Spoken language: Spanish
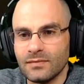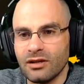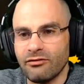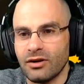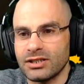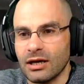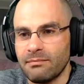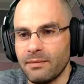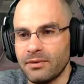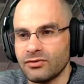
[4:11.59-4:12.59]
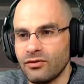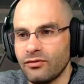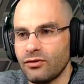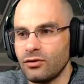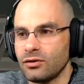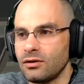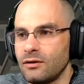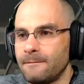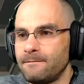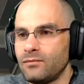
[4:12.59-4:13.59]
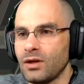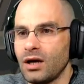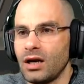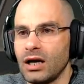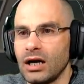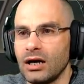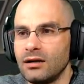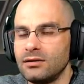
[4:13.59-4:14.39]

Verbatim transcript: Fuera sample press ¡Hala!